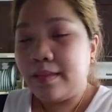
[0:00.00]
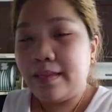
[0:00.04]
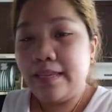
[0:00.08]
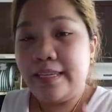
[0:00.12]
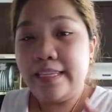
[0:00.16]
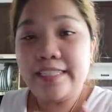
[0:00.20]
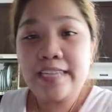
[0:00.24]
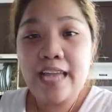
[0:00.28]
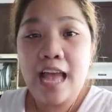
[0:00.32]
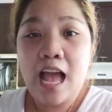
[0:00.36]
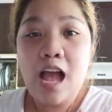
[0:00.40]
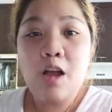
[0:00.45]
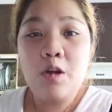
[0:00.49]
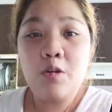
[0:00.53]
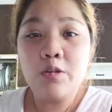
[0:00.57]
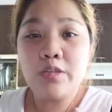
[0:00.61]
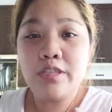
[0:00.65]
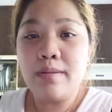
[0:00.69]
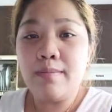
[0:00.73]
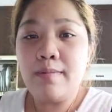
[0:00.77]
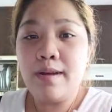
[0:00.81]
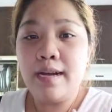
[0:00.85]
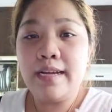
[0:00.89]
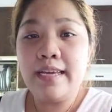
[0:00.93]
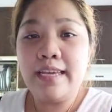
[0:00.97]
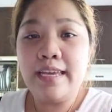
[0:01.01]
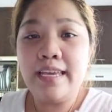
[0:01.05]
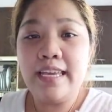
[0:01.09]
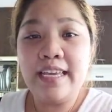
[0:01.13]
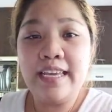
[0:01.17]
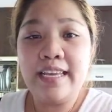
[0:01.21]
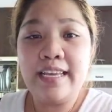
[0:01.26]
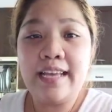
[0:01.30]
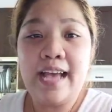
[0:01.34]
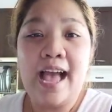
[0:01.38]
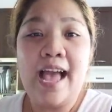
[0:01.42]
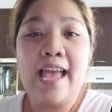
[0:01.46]
isa ako sa
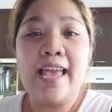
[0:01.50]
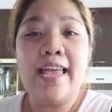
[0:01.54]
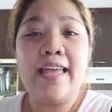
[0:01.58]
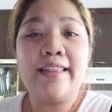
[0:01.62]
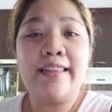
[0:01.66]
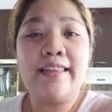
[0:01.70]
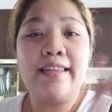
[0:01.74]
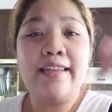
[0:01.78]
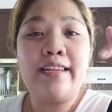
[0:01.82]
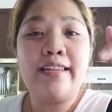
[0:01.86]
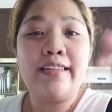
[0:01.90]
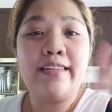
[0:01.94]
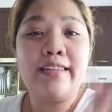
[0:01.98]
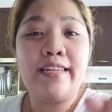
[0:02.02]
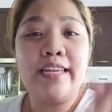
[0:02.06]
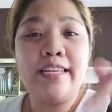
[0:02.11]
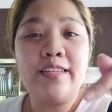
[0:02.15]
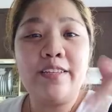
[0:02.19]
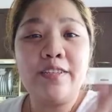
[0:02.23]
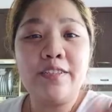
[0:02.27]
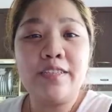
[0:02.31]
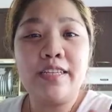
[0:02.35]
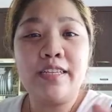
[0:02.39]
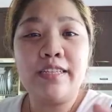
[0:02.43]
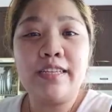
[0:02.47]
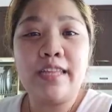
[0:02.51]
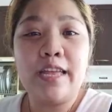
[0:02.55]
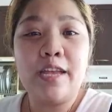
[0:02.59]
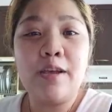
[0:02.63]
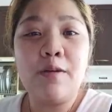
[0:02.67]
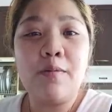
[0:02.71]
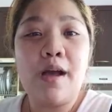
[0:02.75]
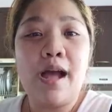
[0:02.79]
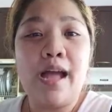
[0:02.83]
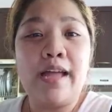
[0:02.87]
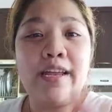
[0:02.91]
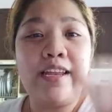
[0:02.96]
manghihikayat na nandito sa
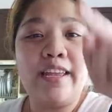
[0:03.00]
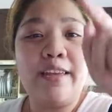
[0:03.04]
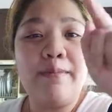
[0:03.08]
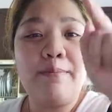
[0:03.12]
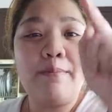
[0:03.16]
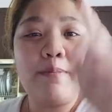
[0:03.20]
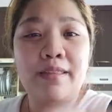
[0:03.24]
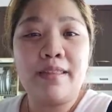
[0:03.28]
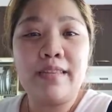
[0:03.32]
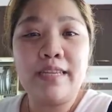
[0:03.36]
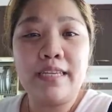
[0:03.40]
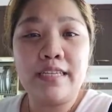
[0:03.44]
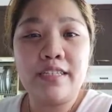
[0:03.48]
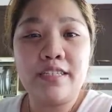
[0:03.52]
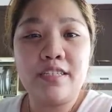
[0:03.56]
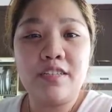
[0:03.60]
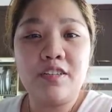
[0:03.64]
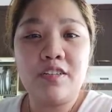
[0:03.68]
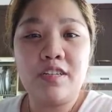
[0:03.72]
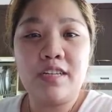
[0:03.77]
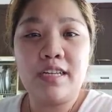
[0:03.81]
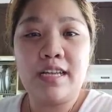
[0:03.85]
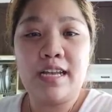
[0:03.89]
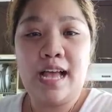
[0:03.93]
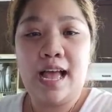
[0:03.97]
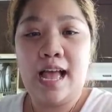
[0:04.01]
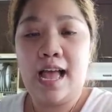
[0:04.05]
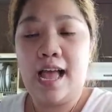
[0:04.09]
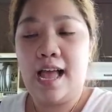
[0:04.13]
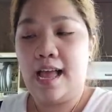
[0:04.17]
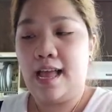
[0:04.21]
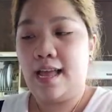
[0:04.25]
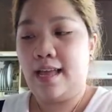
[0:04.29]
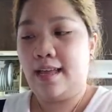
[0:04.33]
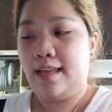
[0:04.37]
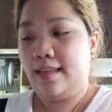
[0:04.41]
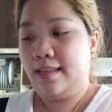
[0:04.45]
Taiwan na ipetition
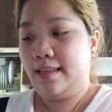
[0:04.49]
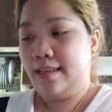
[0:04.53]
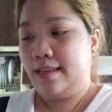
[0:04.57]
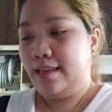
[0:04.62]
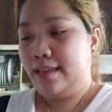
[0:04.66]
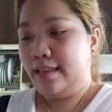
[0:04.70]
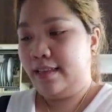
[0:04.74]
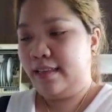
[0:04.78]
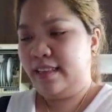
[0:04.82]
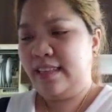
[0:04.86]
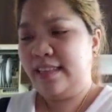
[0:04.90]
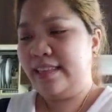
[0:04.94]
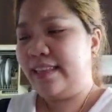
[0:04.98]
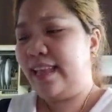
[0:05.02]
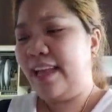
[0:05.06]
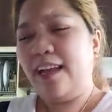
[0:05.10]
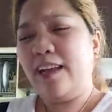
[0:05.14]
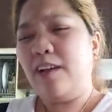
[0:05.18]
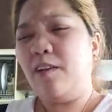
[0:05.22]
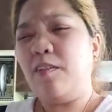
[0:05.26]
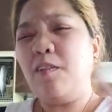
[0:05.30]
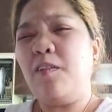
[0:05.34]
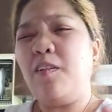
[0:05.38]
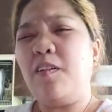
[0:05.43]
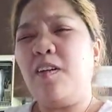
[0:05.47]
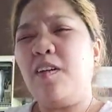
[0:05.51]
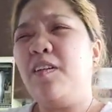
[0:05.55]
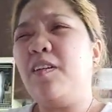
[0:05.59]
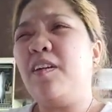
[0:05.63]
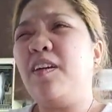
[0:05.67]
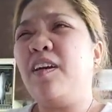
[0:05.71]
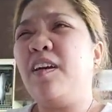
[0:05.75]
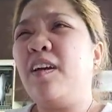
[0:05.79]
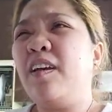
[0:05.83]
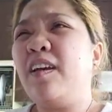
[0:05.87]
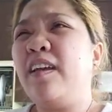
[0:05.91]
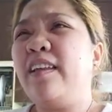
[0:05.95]
ka. Hindi da...
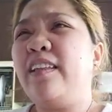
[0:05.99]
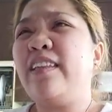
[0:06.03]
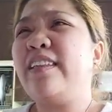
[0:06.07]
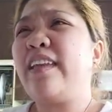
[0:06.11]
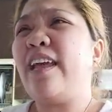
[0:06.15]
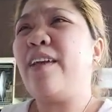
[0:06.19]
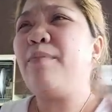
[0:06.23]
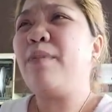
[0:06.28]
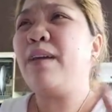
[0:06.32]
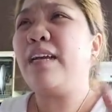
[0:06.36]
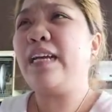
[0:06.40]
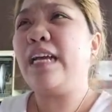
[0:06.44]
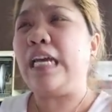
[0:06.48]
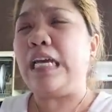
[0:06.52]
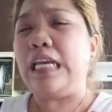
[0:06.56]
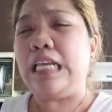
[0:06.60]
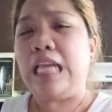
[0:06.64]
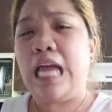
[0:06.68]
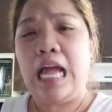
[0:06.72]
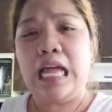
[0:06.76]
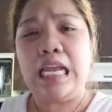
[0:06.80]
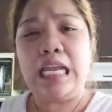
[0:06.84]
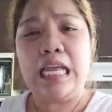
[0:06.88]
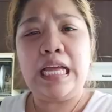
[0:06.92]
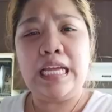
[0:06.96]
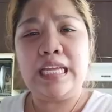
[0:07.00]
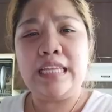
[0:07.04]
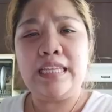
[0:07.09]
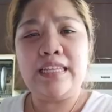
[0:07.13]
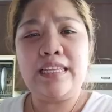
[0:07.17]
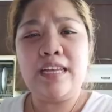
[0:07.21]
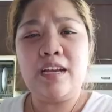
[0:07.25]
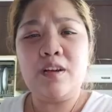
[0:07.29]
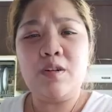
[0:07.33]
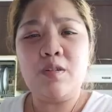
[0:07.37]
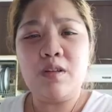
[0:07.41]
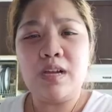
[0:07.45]
Hindi tayo magkakilala eh.
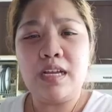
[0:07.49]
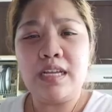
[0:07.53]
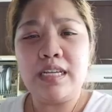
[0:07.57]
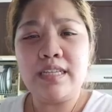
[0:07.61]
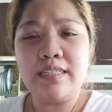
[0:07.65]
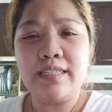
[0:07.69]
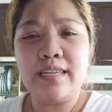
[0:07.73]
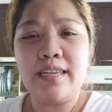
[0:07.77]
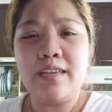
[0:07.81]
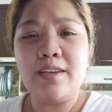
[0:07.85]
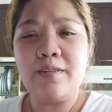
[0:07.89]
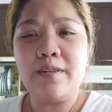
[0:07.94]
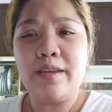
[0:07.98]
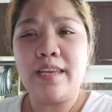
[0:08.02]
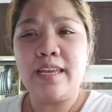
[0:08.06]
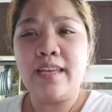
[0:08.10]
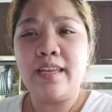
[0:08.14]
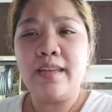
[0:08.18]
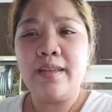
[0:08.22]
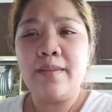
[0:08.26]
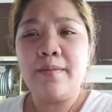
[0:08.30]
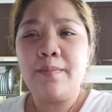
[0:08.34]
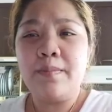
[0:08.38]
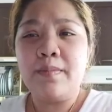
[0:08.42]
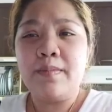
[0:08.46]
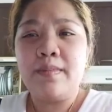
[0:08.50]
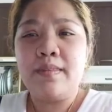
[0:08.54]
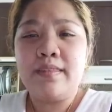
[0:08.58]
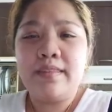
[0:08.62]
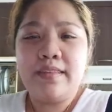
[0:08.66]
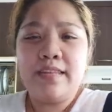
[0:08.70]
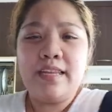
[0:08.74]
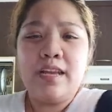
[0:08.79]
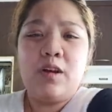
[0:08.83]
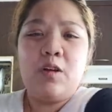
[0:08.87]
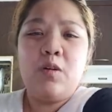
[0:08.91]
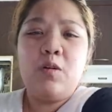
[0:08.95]
Hindi ako galit sa iyo eh.
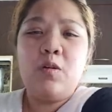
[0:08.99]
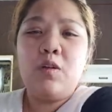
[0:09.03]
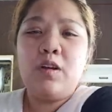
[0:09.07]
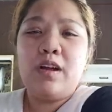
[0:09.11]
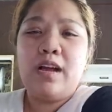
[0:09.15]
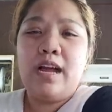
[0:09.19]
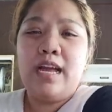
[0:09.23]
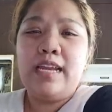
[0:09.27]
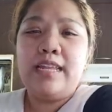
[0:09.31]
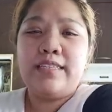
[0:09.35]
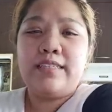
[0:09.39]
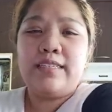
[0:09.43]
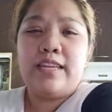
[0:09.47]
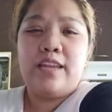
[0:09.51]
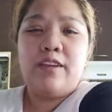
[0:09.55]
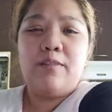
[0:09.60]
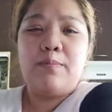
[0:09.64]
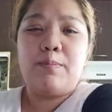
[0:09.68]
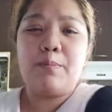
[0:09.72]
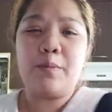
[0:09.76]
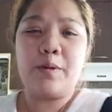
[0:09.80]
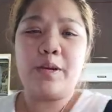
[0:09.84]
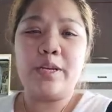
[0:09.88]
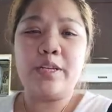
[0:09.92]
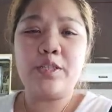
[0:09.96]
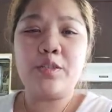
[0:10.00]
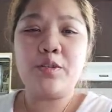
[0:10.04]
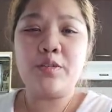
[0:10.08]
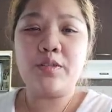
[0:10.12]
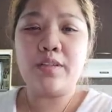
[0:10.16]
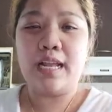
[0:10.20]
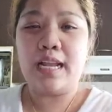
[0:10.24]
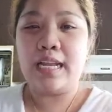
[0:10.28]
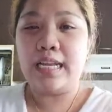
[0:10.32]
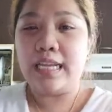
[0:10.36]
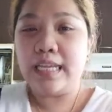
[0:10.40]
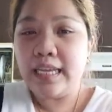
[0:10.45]
Hindi ako galit sa iyo
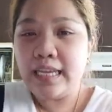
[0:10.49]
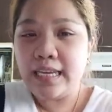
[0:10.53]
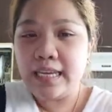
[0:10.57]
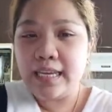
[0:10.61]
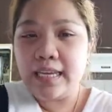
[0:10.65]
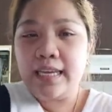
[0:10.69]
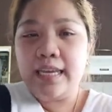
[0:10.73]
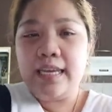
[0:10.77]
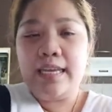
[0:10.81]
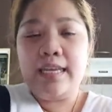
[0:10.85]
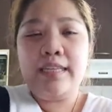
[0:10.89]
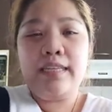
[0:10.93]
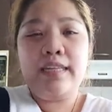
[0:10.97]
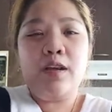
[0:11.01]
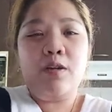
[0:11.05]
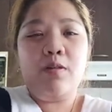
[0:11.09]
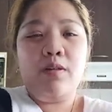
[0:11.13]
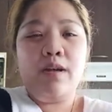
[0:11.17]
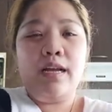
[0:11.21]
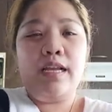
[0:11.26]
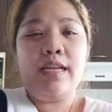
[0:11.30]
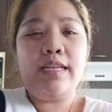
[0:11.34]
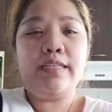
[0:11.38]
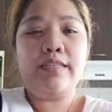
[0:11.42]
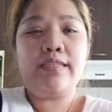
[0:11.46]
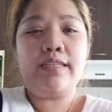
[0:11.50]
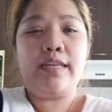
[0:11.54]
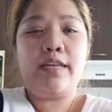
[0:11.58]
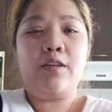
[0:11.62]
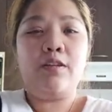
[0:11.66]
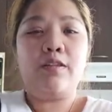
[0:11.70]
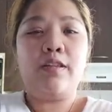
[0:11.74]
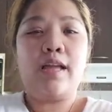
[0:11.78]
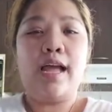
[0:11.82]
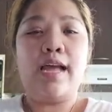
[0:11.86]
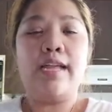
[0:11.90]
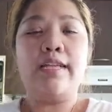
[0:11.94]
personally. Hindi ako galit sa
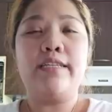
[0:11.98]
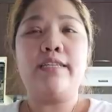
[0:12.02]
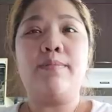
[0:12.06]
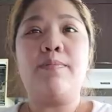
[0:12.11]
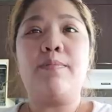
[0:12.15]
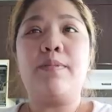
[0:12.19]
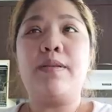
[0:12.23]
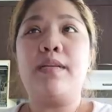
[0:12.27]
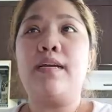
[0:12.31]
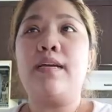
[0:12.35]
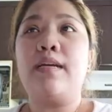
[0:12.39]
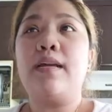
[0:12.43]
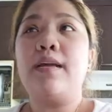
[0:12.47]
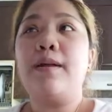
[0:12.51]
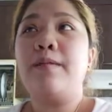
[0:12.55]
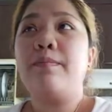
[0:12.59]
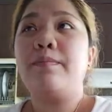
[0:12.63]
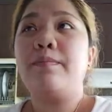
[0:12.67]
iyo dahil sa pinag...